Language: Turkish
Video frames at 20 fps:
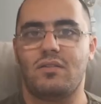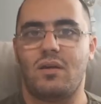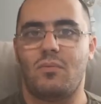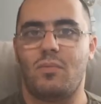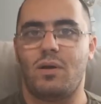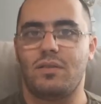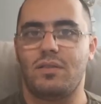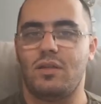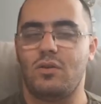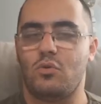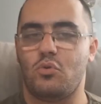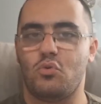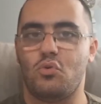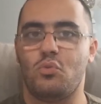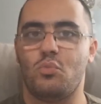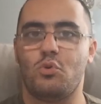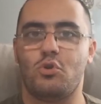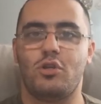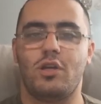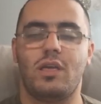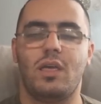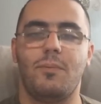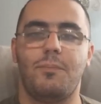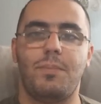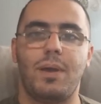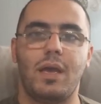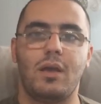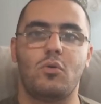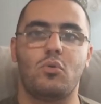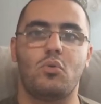zamanda günümüzdeki
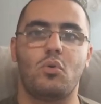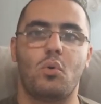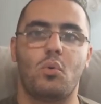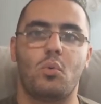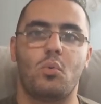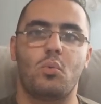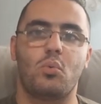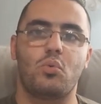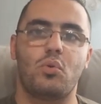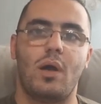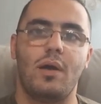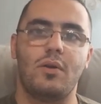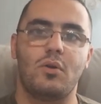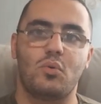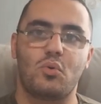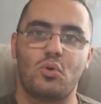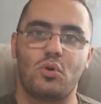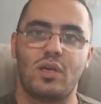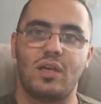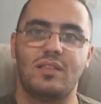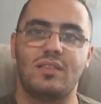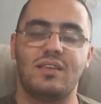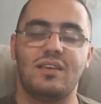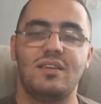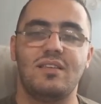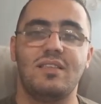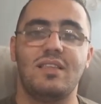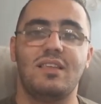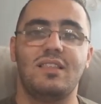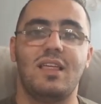pek çok uzay
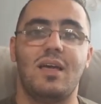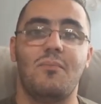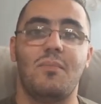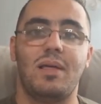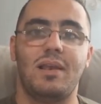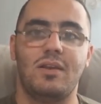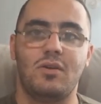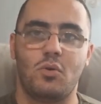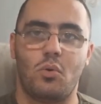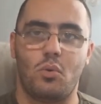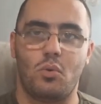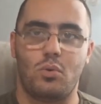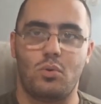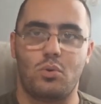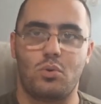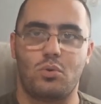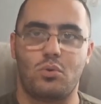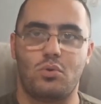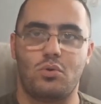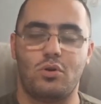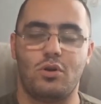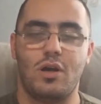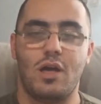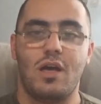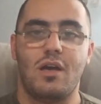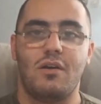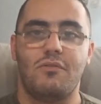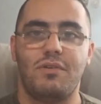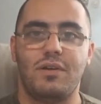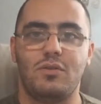roketinin de temelini oluşturuyor.
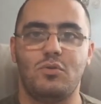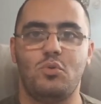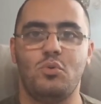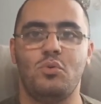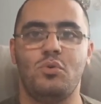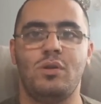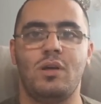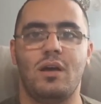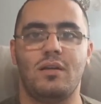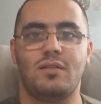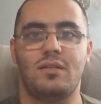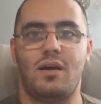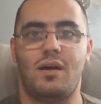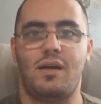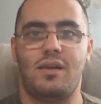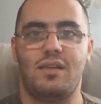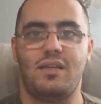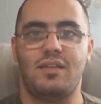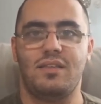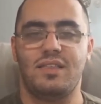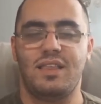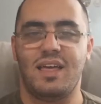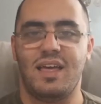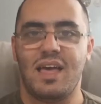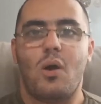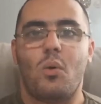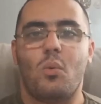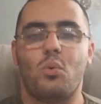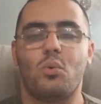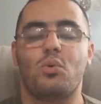Ve dünya tarihinde
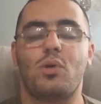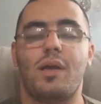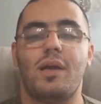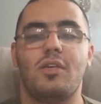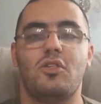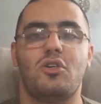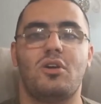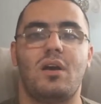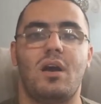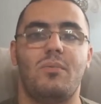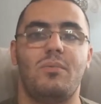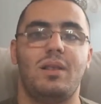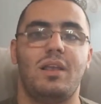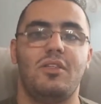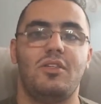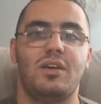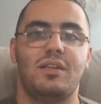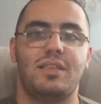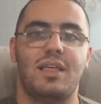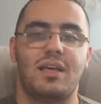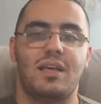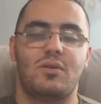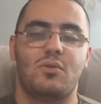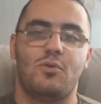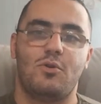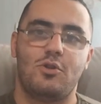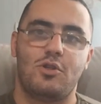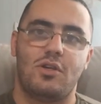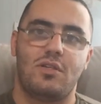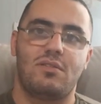uzaya çıkabilecek
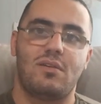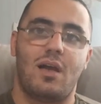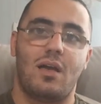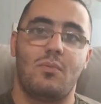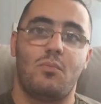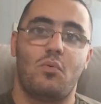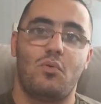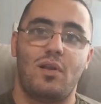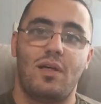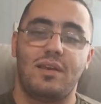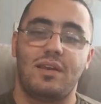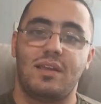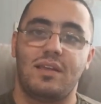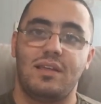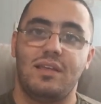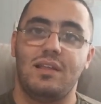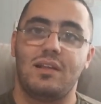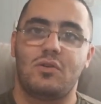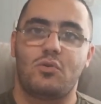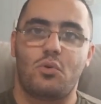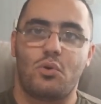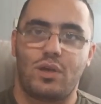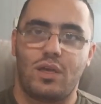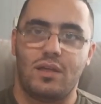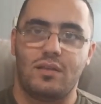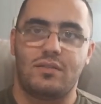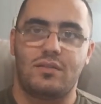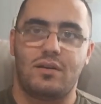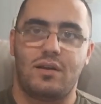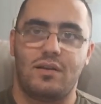teknolojiye sahip olan ilk
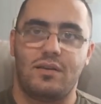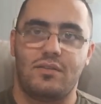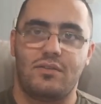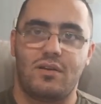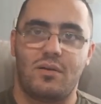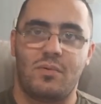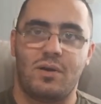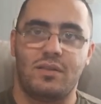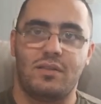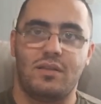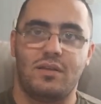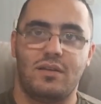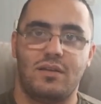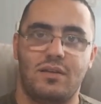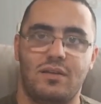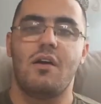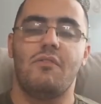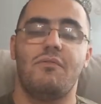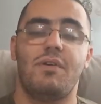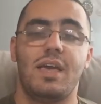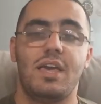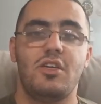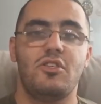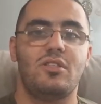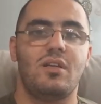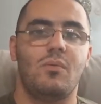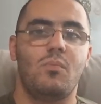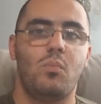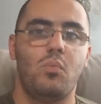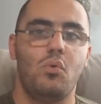rokettir aynı zamanda. Ve
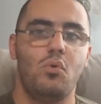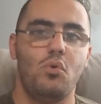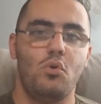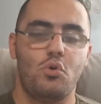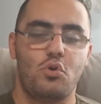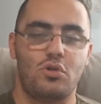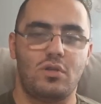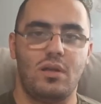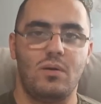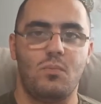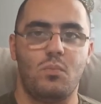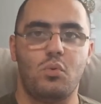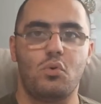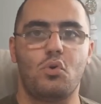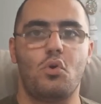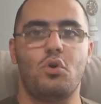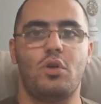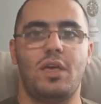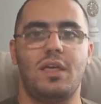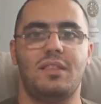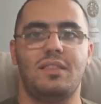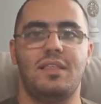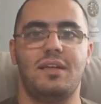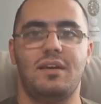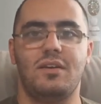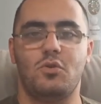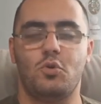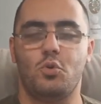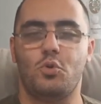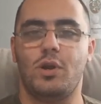işte bu işte bu
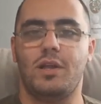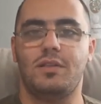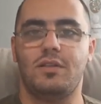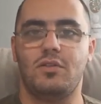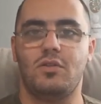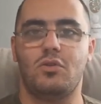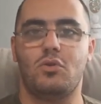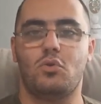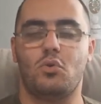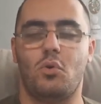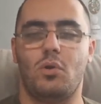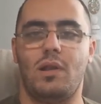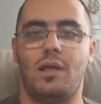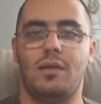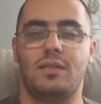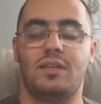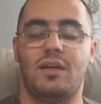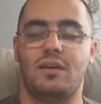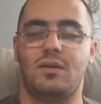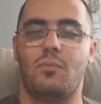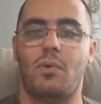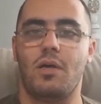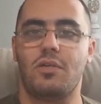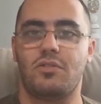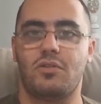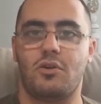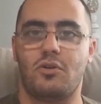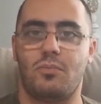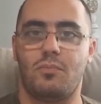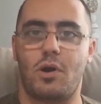roketlerin üreticisi olan yani baş,
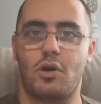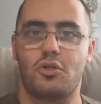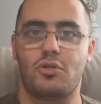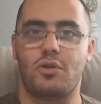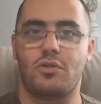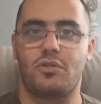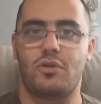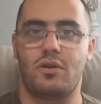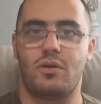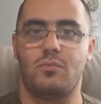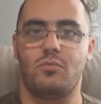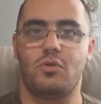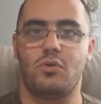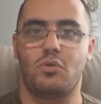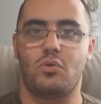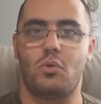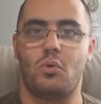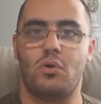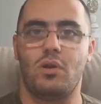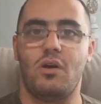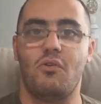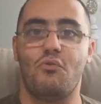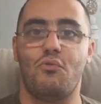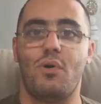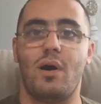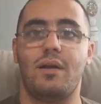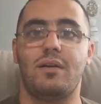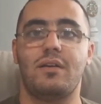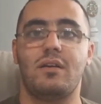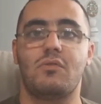baş tasarımcısı olan
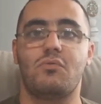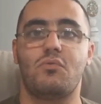Warner